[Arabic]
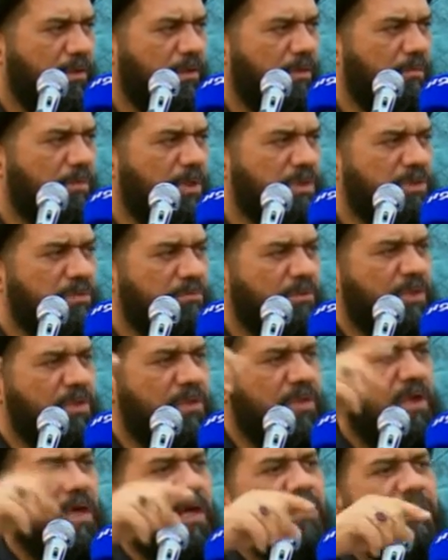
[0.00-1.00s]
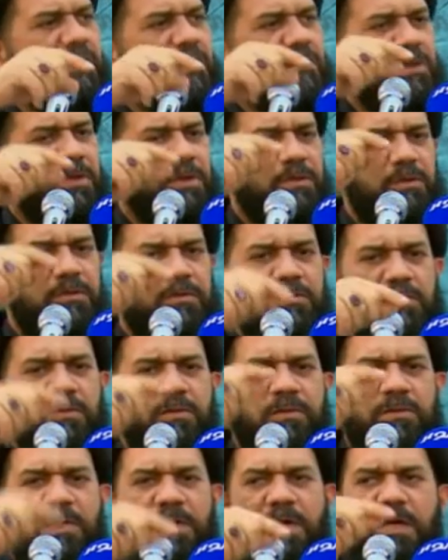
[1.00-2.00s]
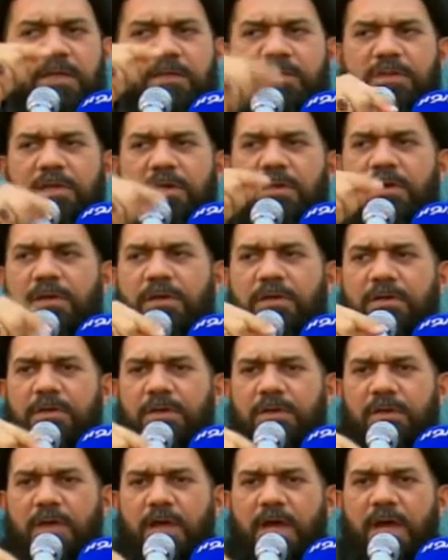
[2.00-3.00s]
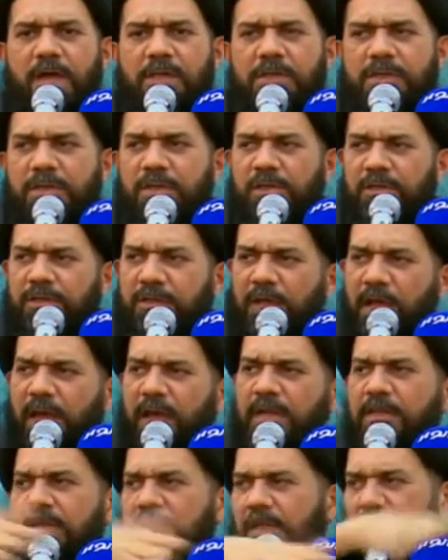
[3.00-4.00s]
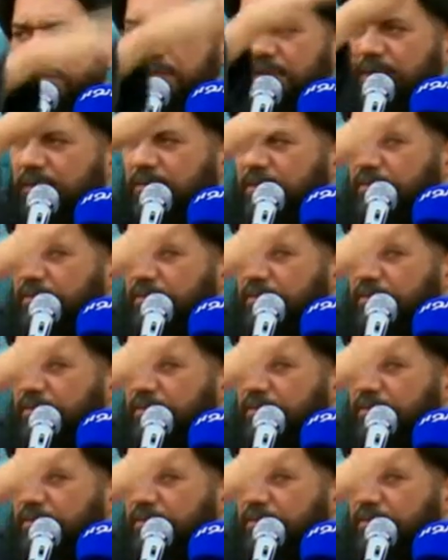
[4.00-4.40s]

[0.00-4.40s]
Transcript: بس من رادوا يقطعون رأس الحر عشير تهدت